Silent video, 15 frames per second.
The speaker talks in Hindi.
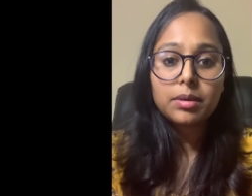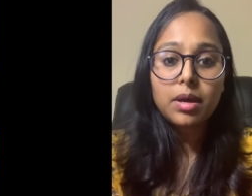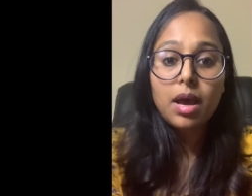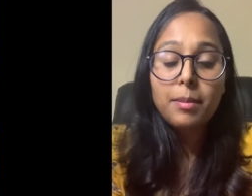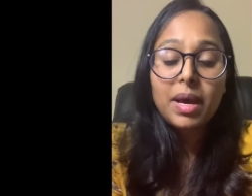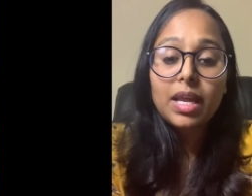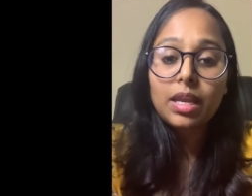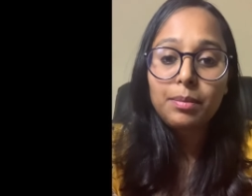
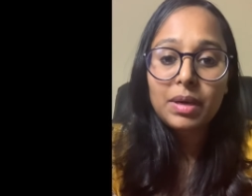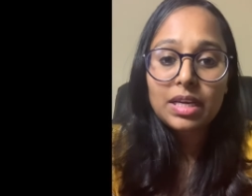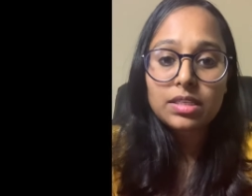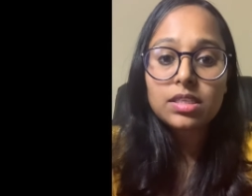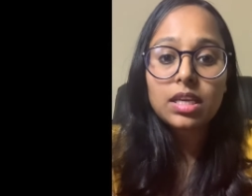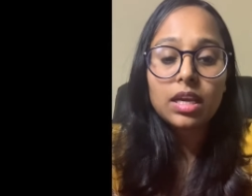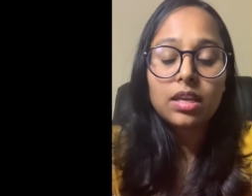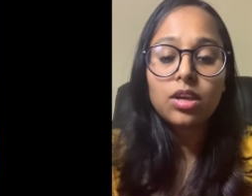हमारे
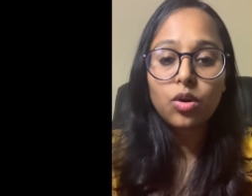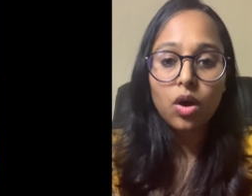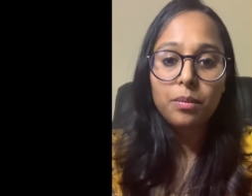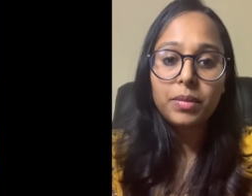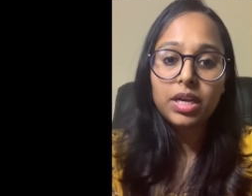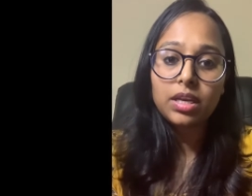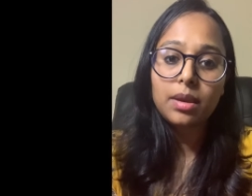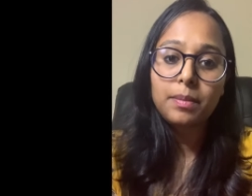पास यानी
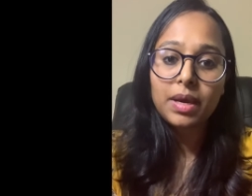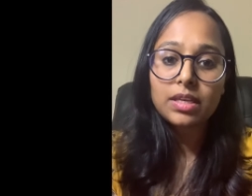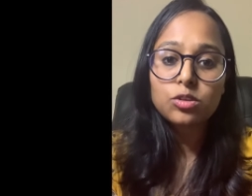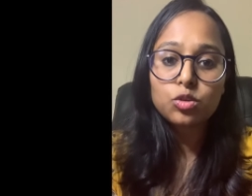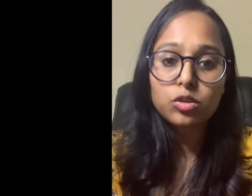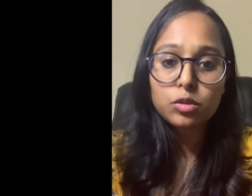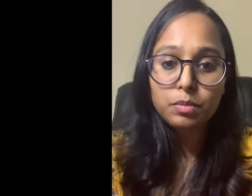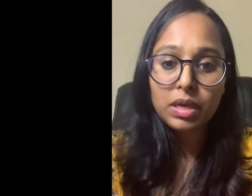गवर्नमेंट के पास
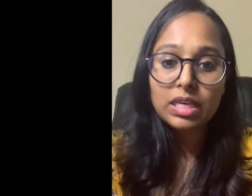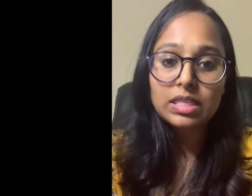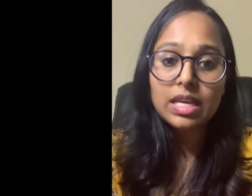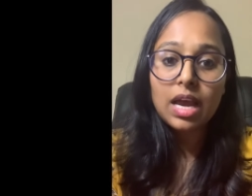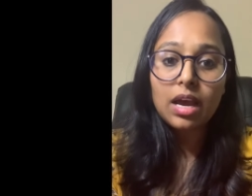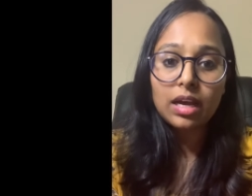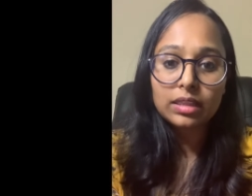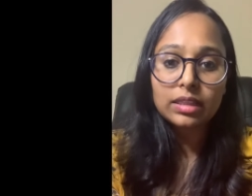कुछ पैसा
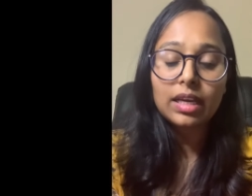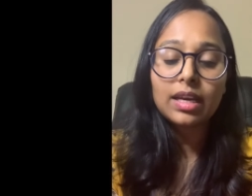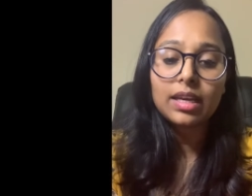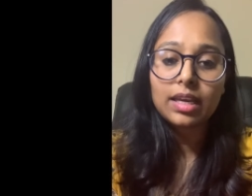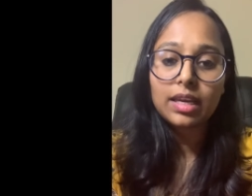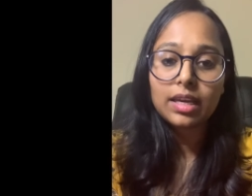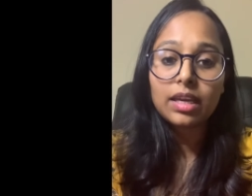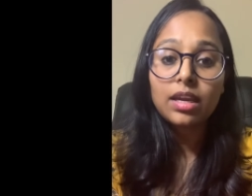आता
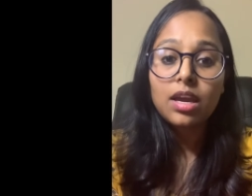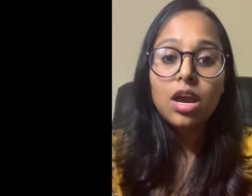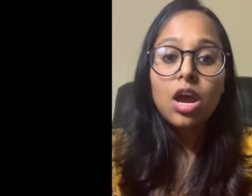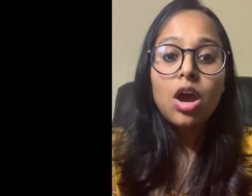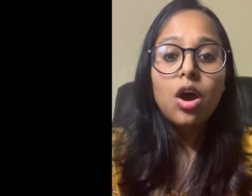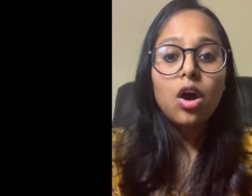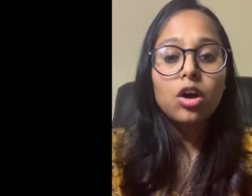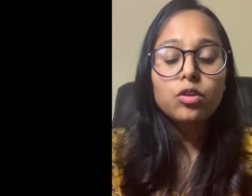है
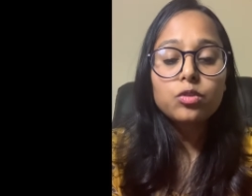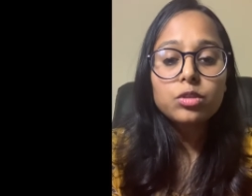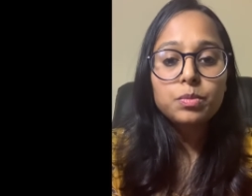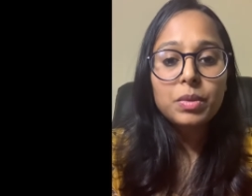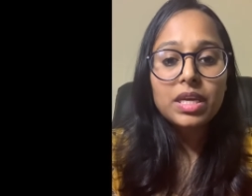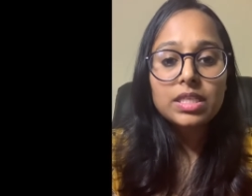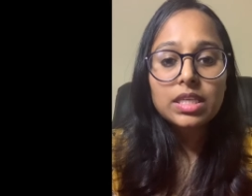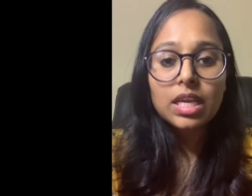और उस
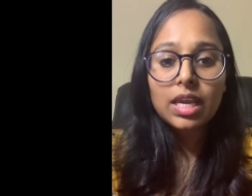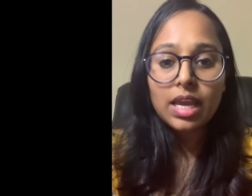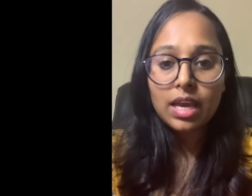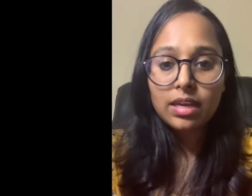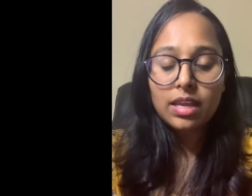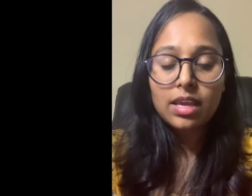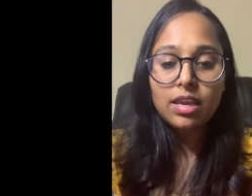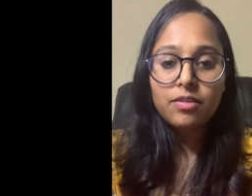पैसे के
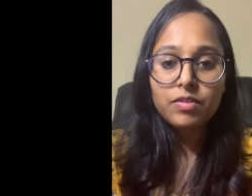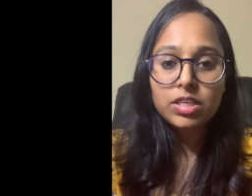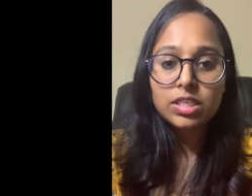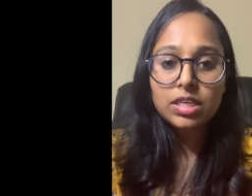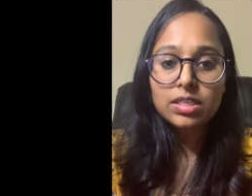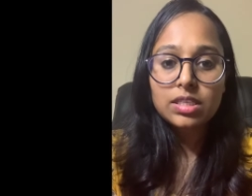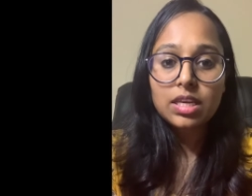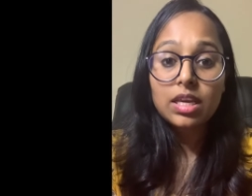आने की
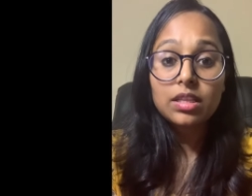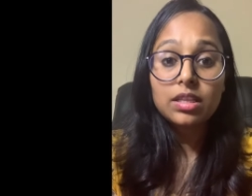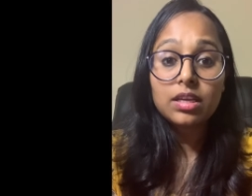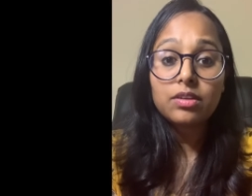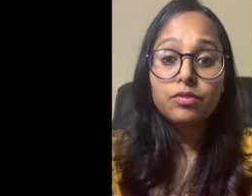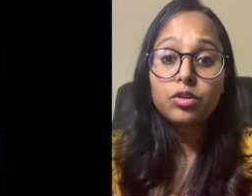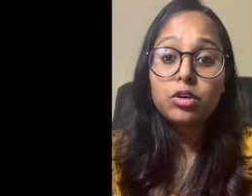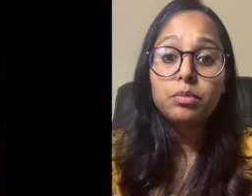वजह से देर
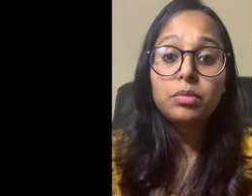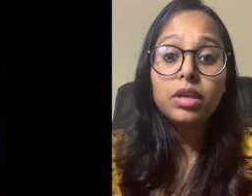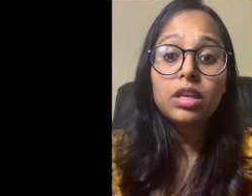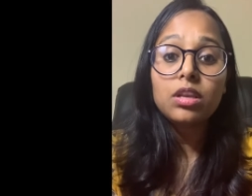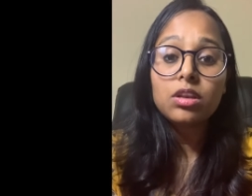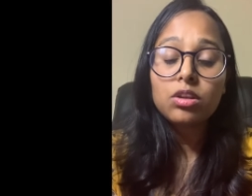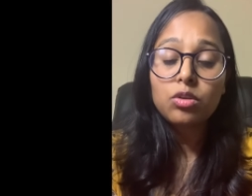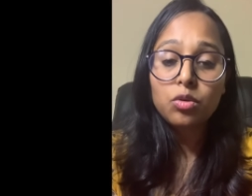वुड बी
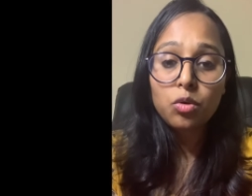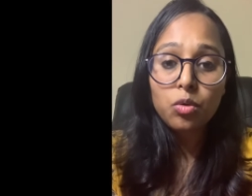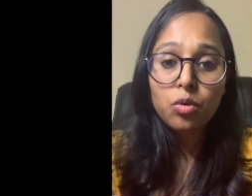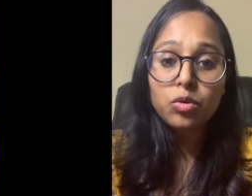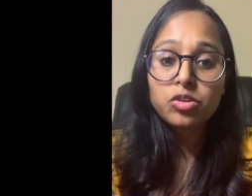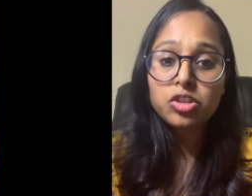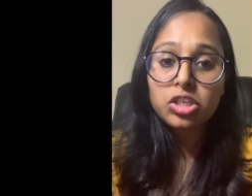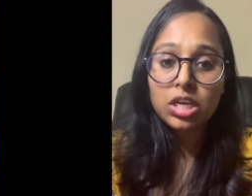
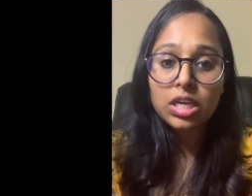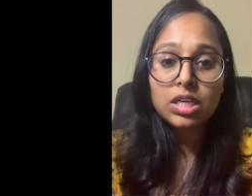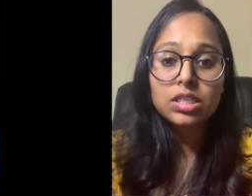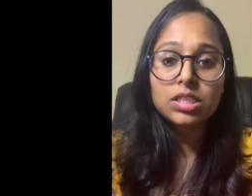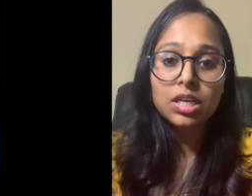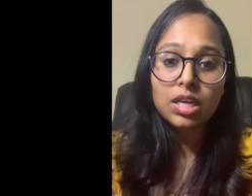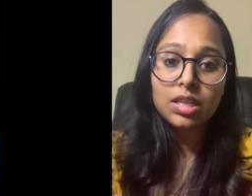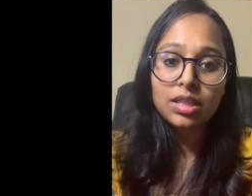नो
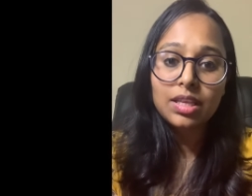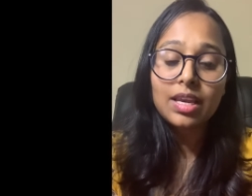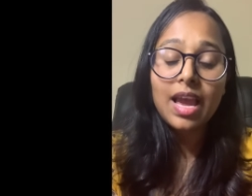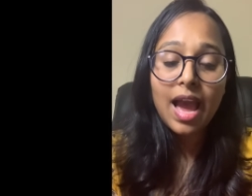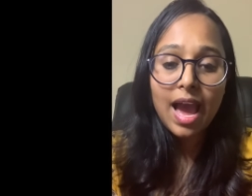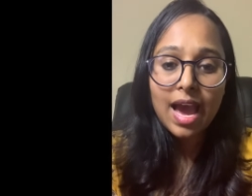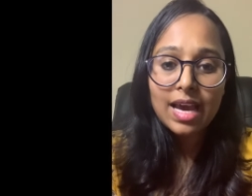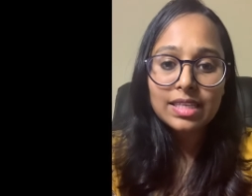चेंज इन द
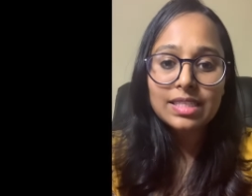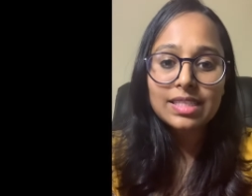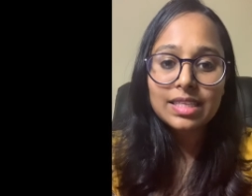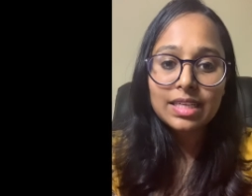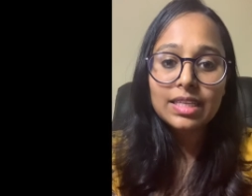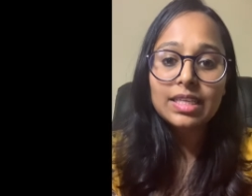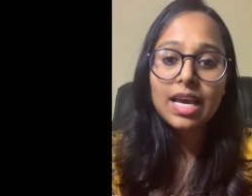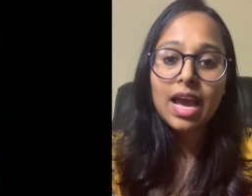
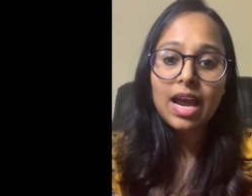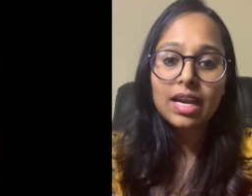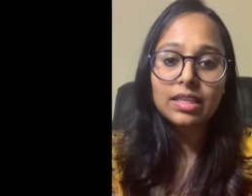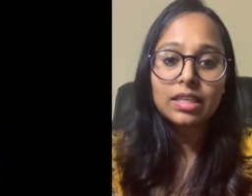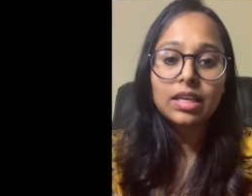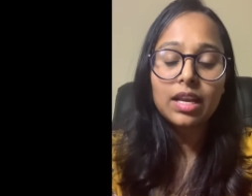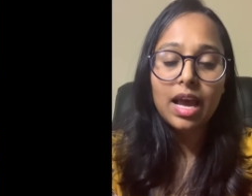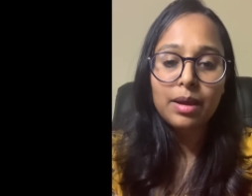एसेट एंड
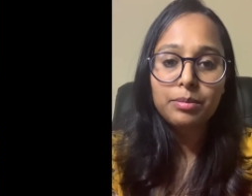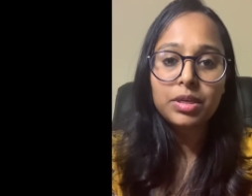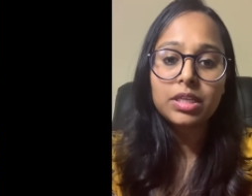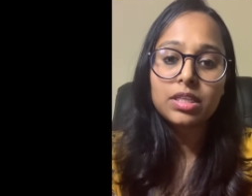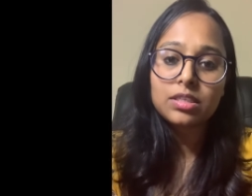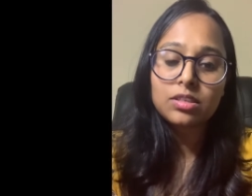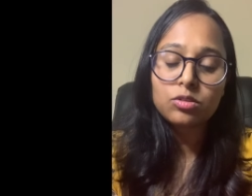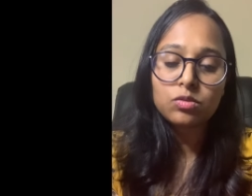द
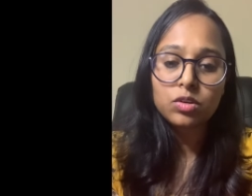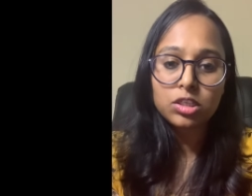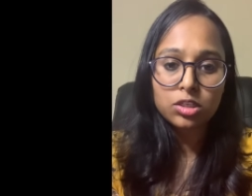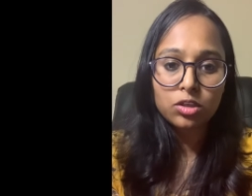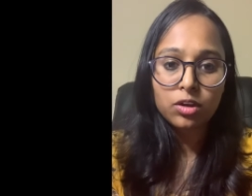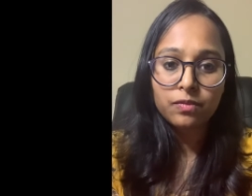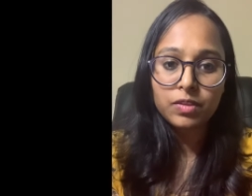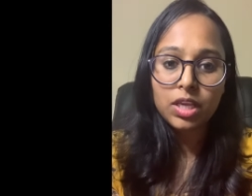लाइबिलिटी
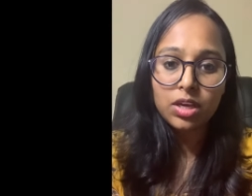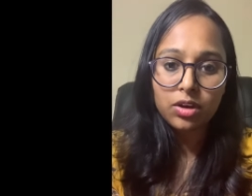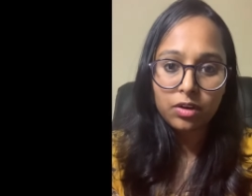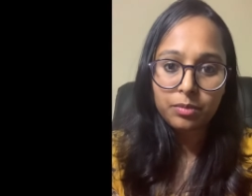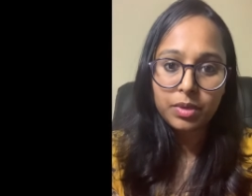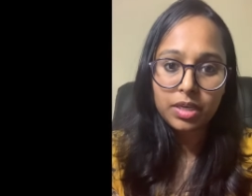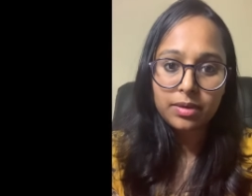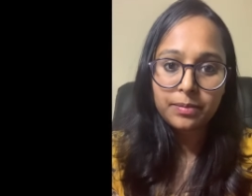सिचुएशन ऑफ द
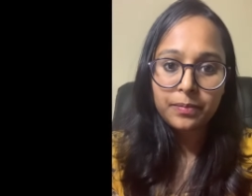गवर्नमेंट